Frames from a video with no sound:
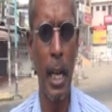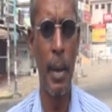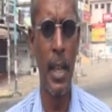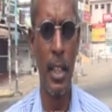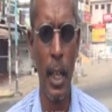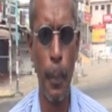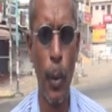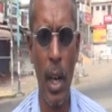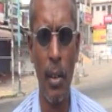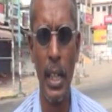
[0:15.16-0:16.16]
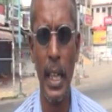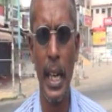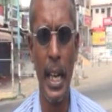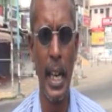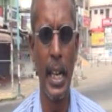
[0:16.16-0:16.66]
நகரமான திருப்பூரில் வந்து
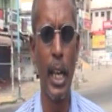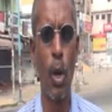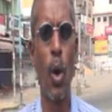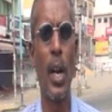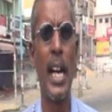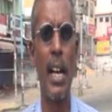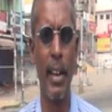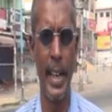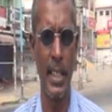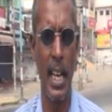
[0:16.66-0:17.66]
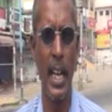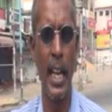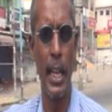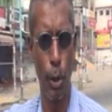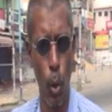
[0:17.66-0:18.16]
இன்றைக்கி கொரோனா வைரஸால்
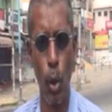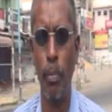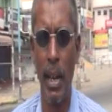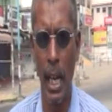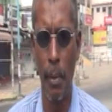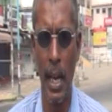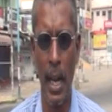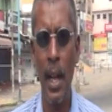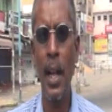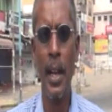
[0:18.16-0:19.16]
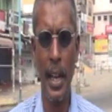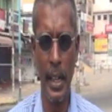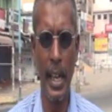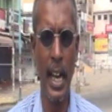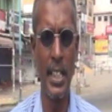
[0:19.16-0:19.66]
தூங்கும் நகரமாக
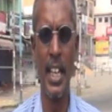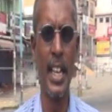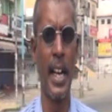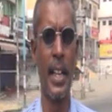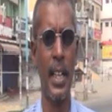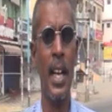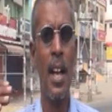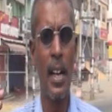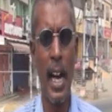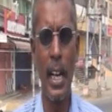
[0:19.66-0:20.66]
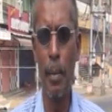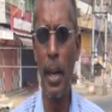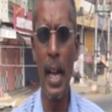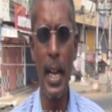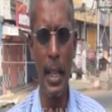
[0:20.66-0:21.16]
இன்றைக்கி காட்சியளிக்கிறது காரணம்
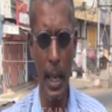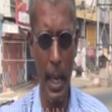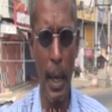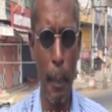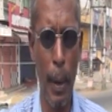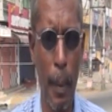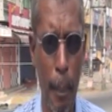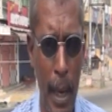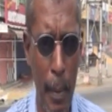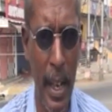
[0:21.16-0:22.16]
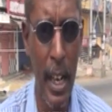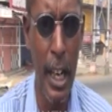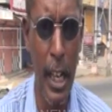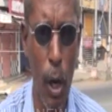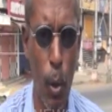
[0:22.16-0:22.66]
என்னென்னா இந்த இப்போ இப்போ நம்ம
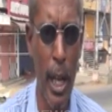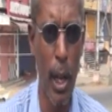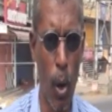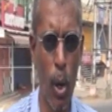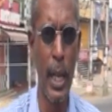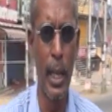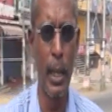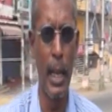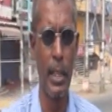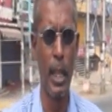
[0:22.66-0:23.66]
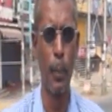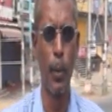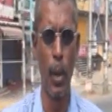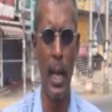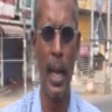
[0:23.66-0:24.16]
நின்றுட்டு இருக்கக்கூடிய ரோடு
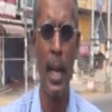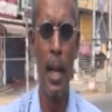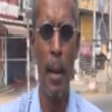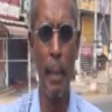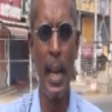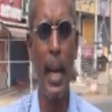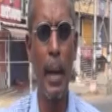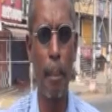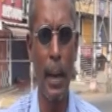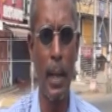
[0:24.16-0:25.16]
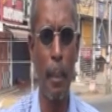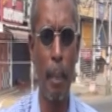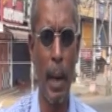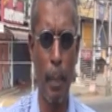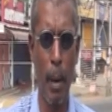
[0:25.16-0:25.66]
திருப்பூரில் மிக
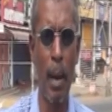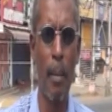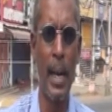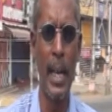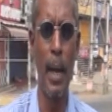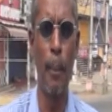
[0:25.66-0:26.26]
பிரபலமான